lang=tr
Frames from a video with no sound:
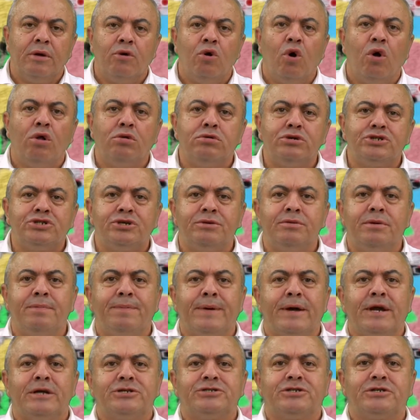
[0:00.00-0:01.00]
E ne oldu
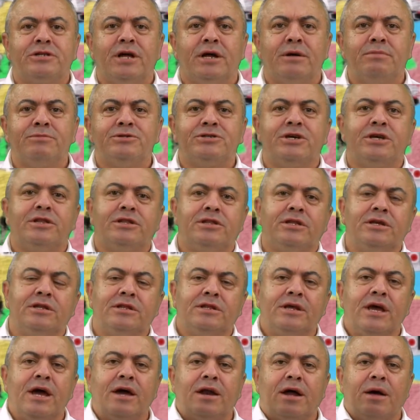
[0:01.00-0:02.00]
şimdi paracıklarımız
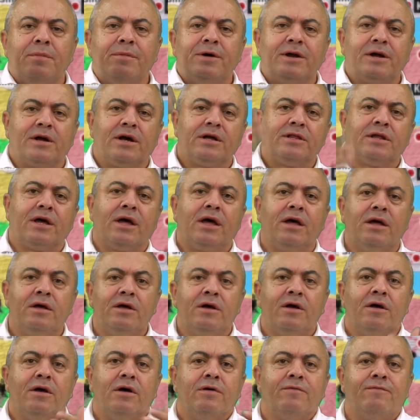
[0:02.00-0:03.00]
gitti. Diğer
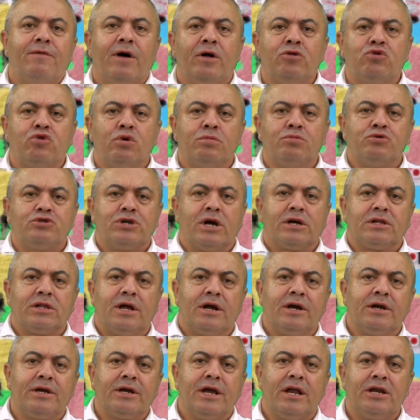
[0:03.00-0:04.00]
Amerika'da Phantom
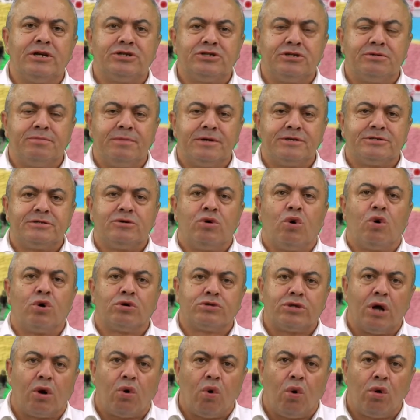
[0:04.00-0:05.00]
uçaklarının geliştirmesine
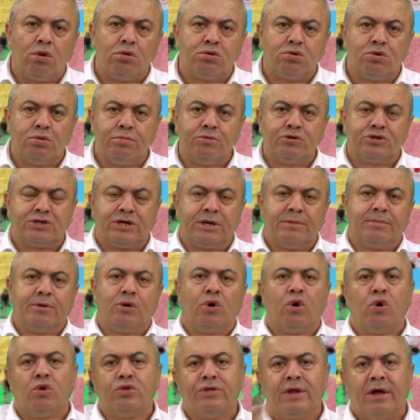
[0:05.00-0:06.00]
ortak olduğumuz
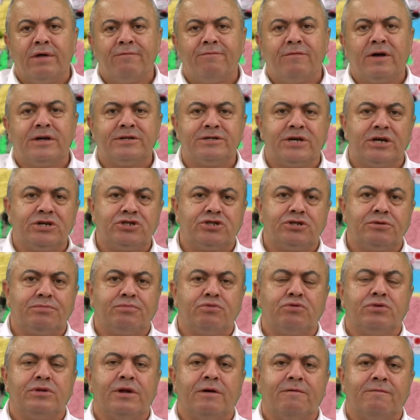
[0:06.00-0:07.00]
gibi ondan
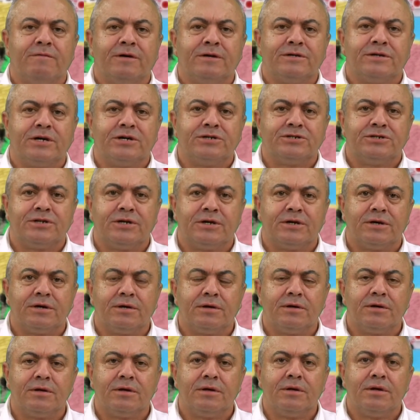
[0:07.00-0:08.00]
vazgeçtik, bundan vazgeçtik.
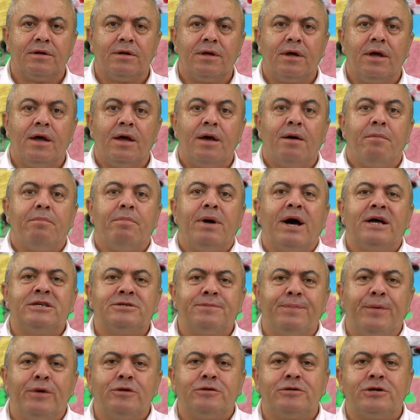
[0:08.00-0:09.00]

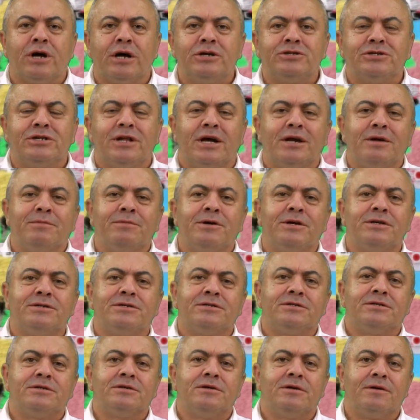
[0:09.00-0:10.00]
Bazı
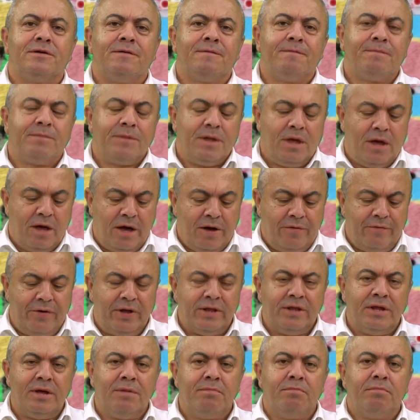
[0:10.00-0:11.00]
politikacılarımız
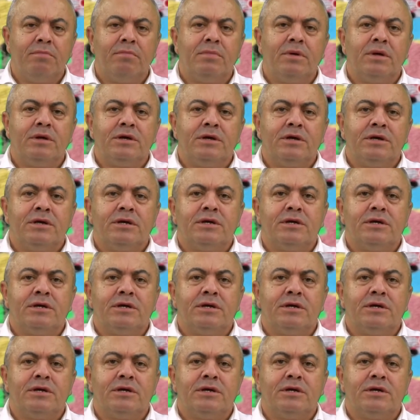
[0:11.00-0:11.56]
efendim